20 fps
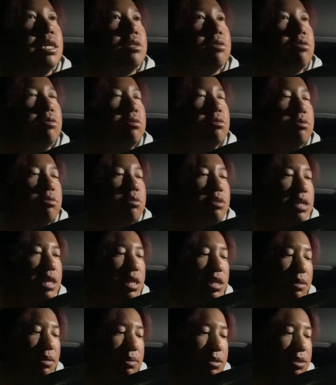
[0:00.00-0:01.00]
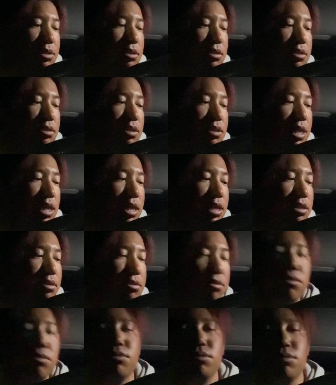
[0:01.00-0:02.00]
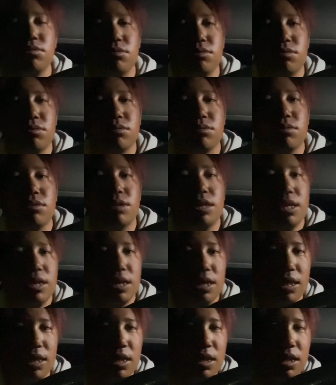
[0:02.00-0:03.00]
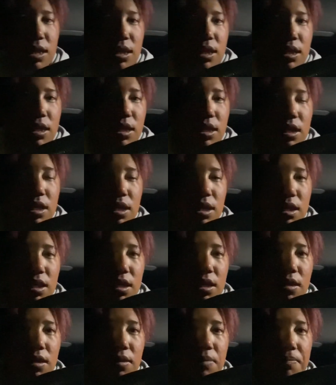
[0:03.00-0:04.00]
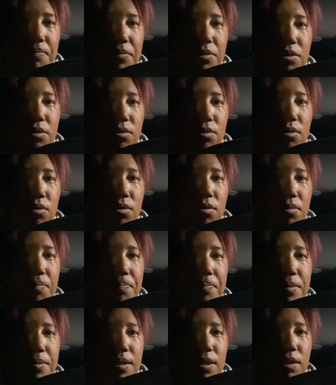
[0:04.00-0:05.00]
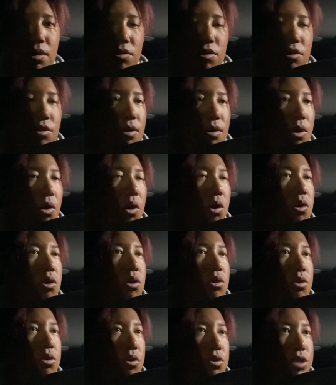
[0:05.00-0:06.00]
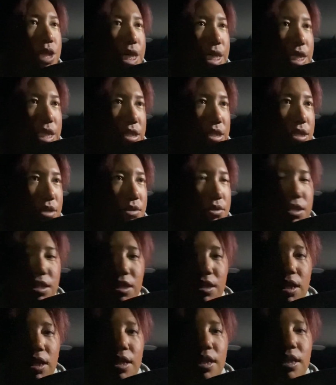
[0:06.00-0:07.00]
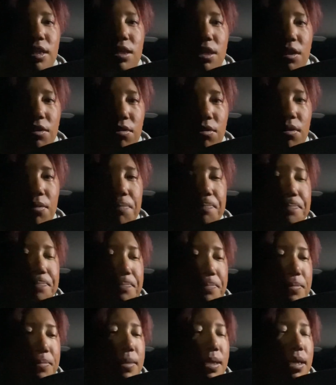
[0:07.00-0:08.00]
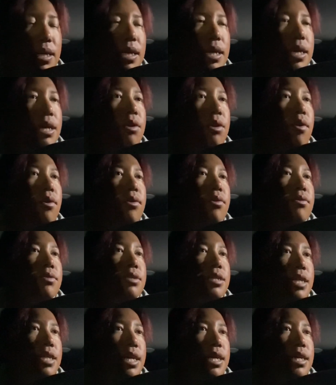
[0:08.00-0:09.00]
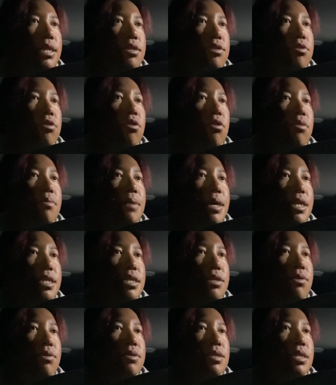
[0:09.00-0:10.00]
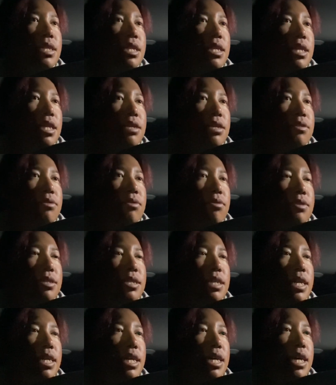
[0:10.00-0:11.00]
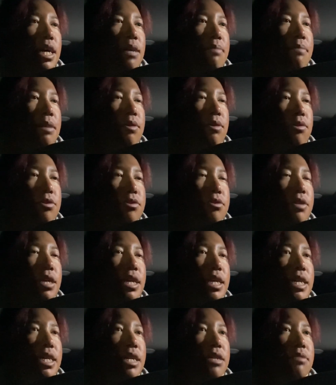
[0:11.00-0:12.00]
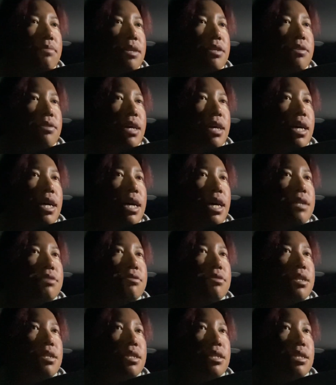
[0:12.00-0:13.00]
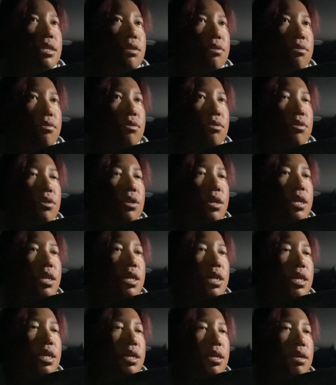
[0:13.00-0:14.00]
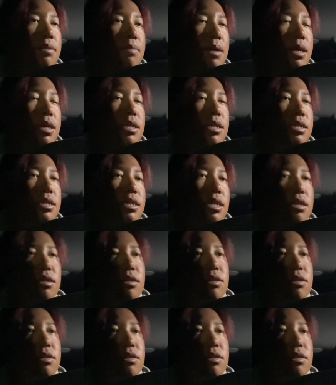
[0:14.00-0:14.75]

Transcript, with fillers: ちょっとね、頭頭痛が来るということで、えー、っと、今日はホッコの方で釣りをしていたんですけど、えー、ホッコにね、長明寺温泉っていう温泉が、まあ、古城から行ける場所があるんですけど、えー、マックさん